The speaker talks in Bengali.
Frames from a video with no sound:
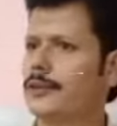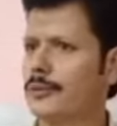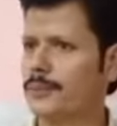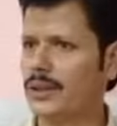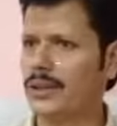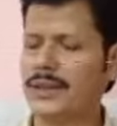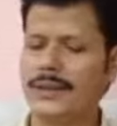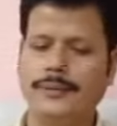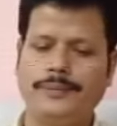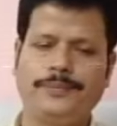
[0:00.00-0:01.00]
জনপ্রতিনিধি
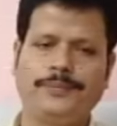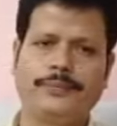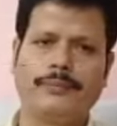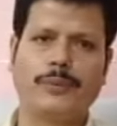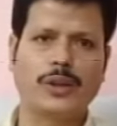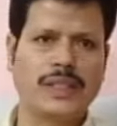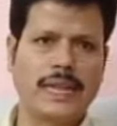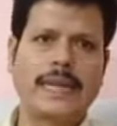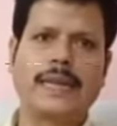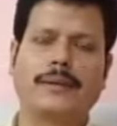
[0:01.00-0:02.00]

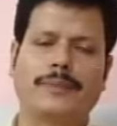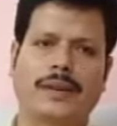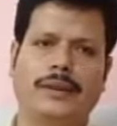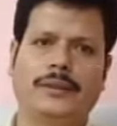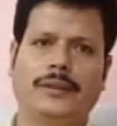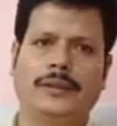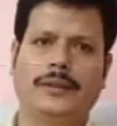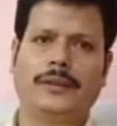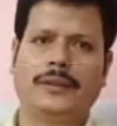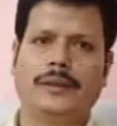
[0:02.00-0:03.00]
প্রত্যেকেই আমরা
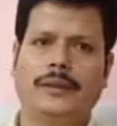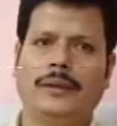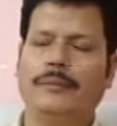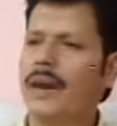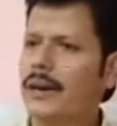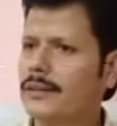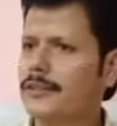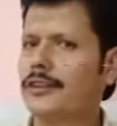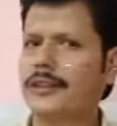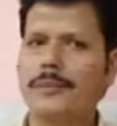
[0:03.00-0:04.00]
ভারতীয়
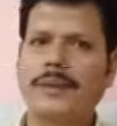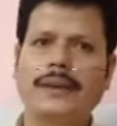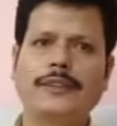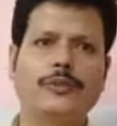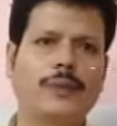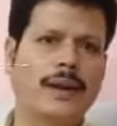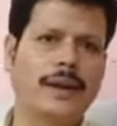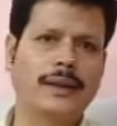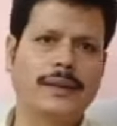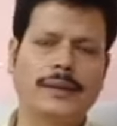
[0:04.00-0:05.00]
জনতা পার্টির
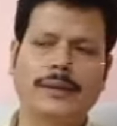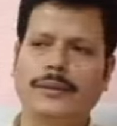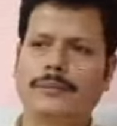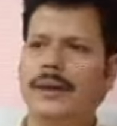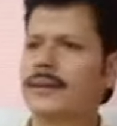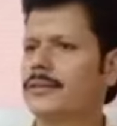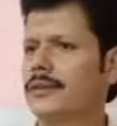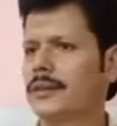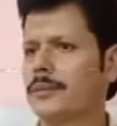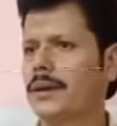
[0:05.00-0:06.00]
শুভাকাঙ্ক্ষী ভারতীয়
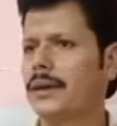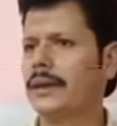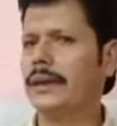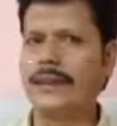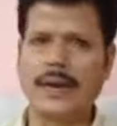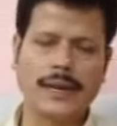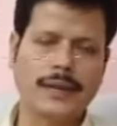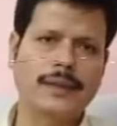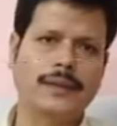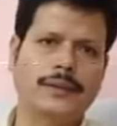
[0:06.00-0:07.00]
জনতা পার্টির
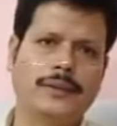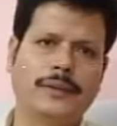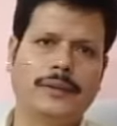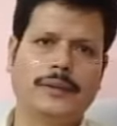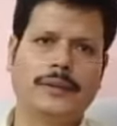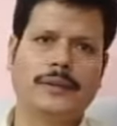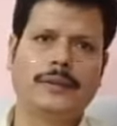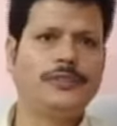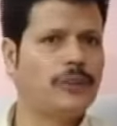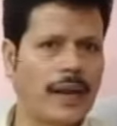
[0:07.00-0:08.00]
হিতাকাঙ্ক্ষী
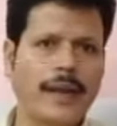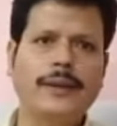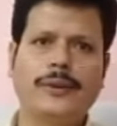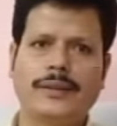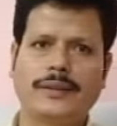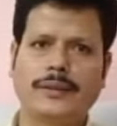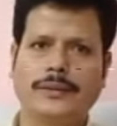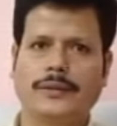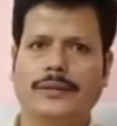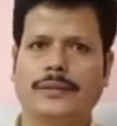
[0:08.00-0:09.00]
যারাই রয়েছেন
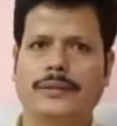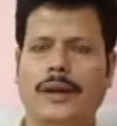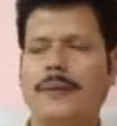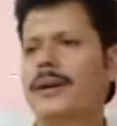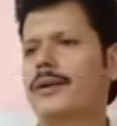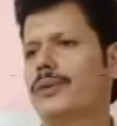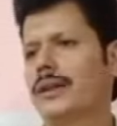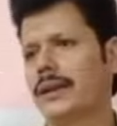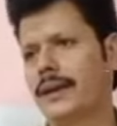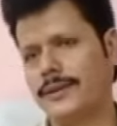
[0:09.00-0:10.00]
আমরা
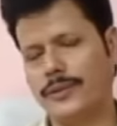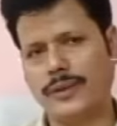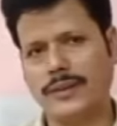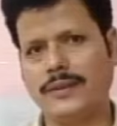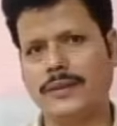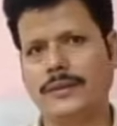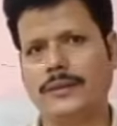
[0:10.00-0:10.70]
ওনাদের কাছে যাচ্ছি